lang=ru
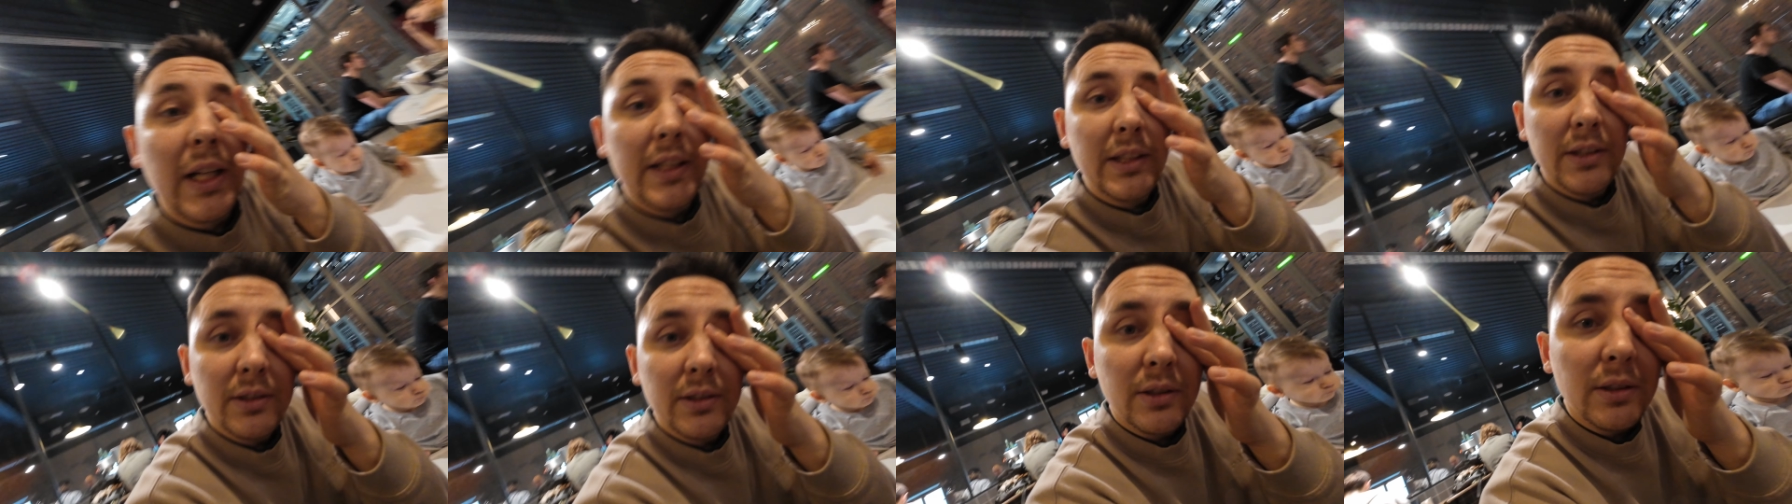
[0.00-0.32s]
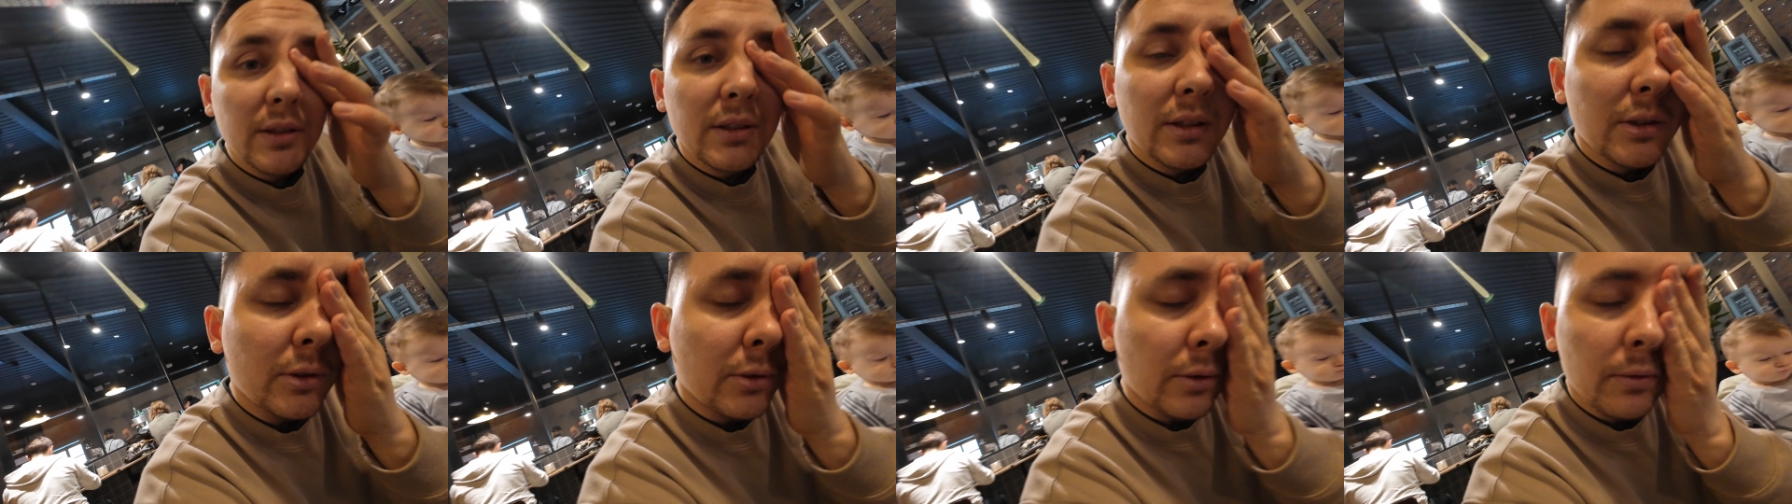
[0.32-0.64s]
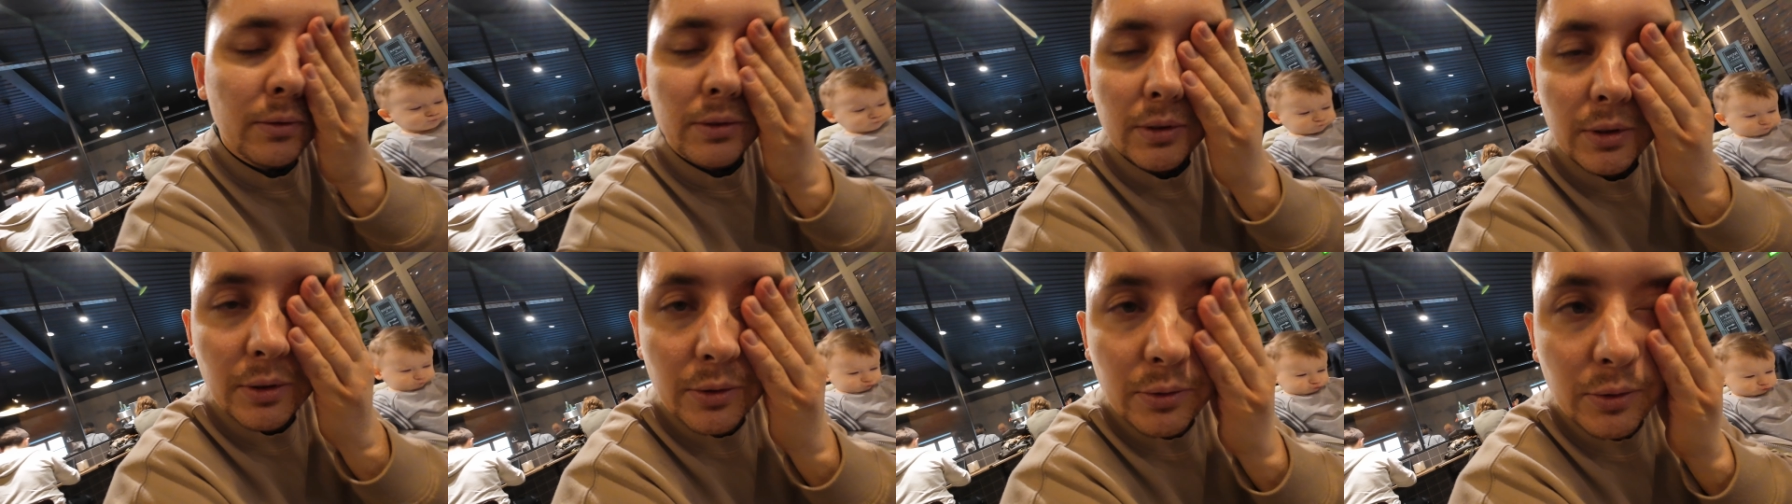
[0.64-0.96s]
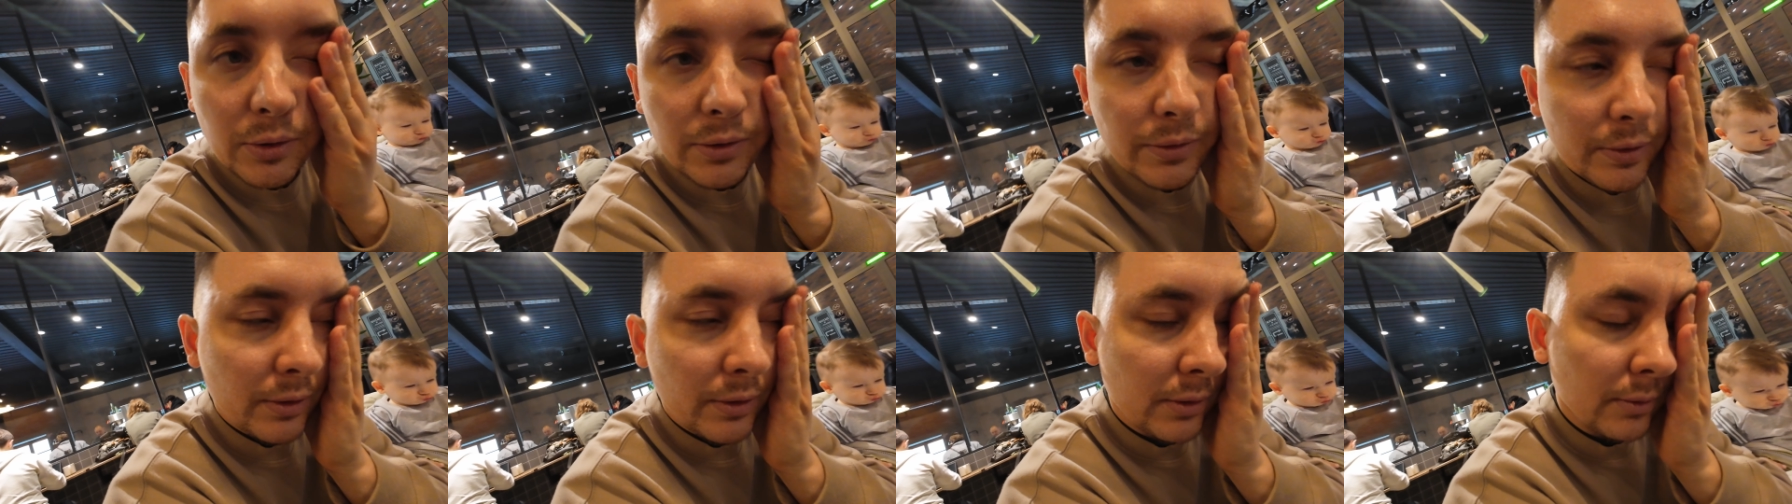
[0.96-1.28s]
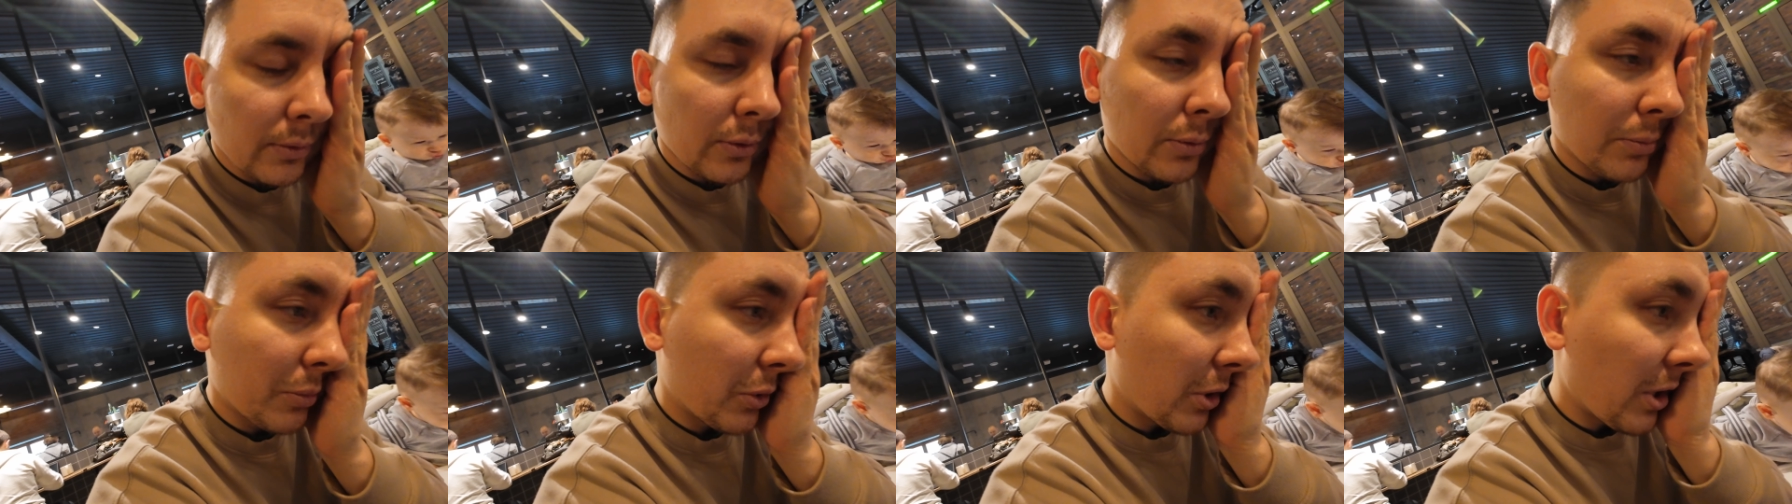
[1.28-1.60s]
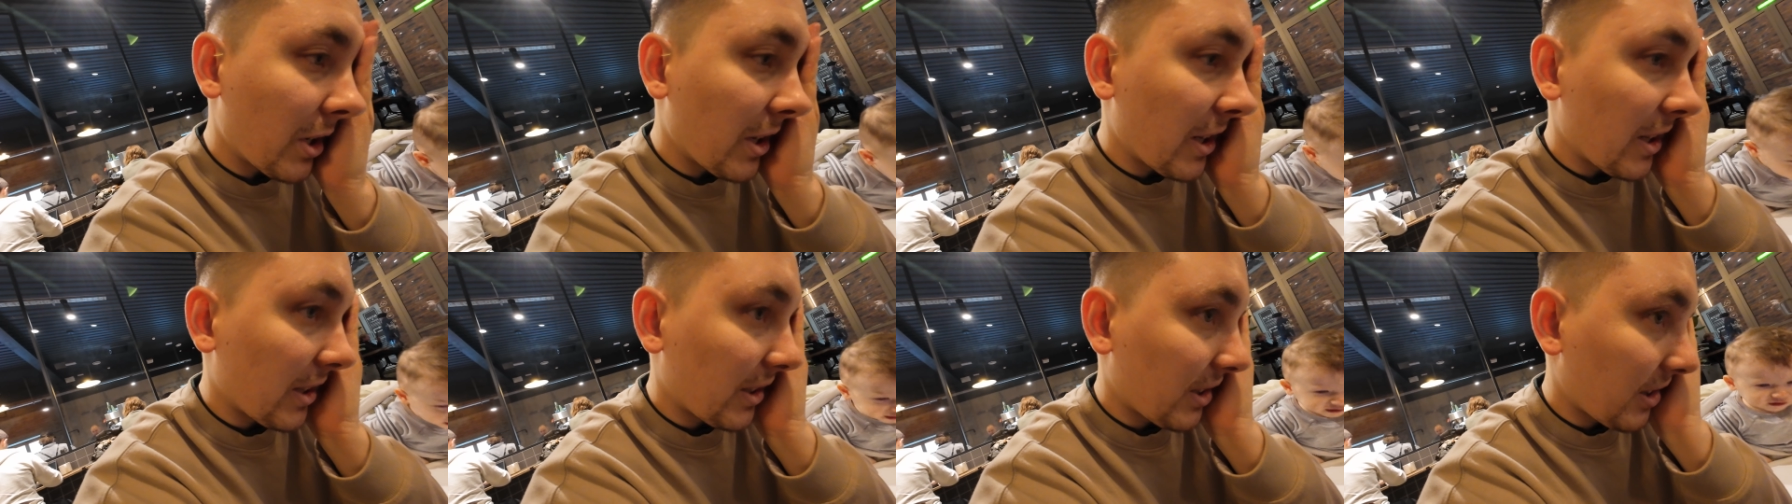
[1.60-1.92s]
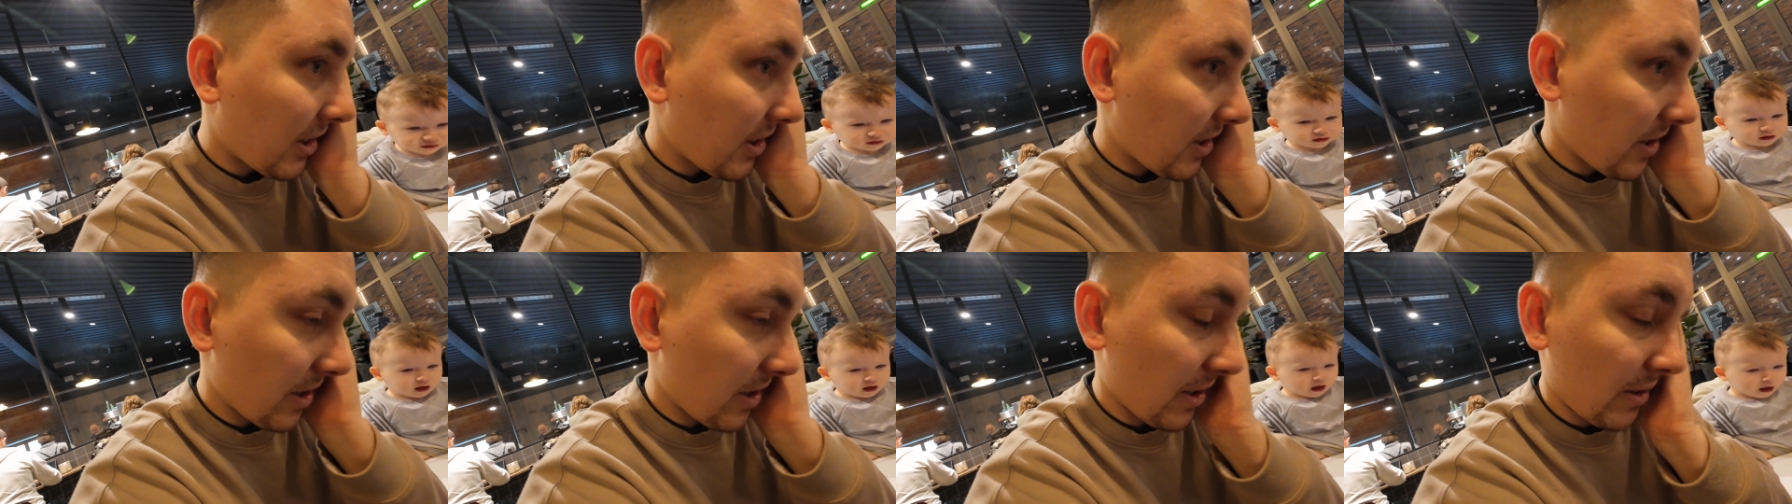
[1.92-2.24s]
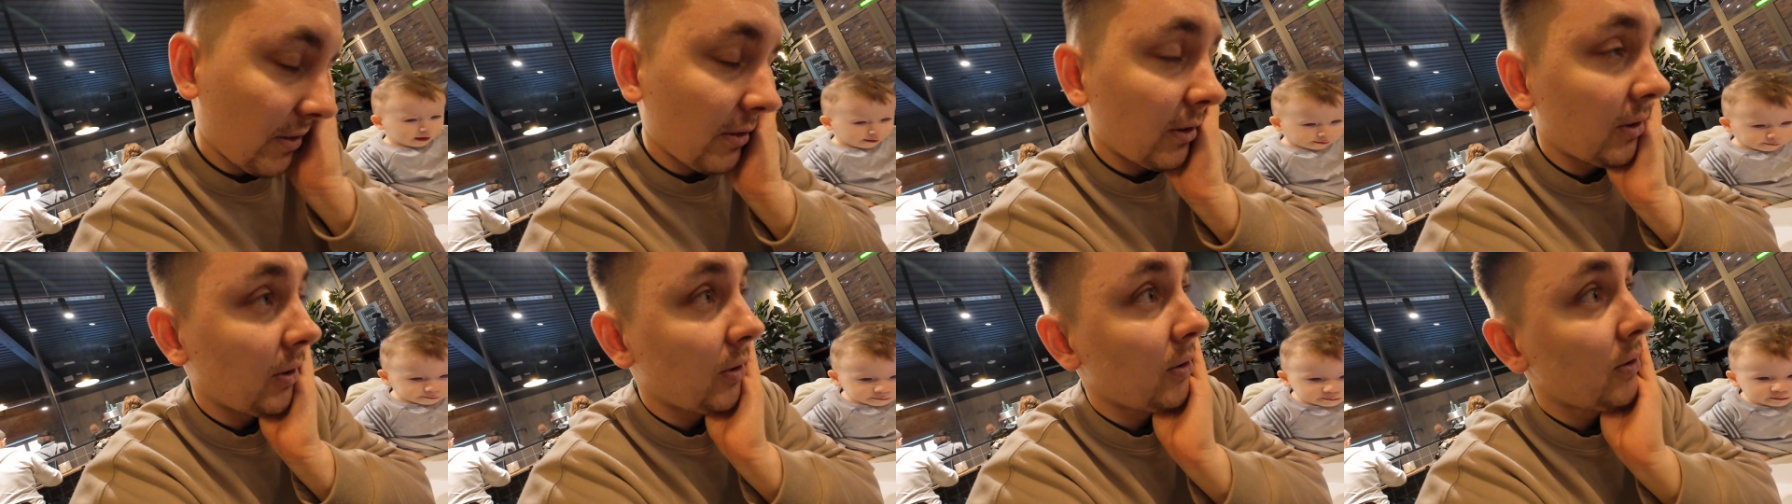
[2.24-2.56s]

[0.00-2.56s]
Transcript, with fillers: Хотелось какого-то кофе, ну, более насыщенного,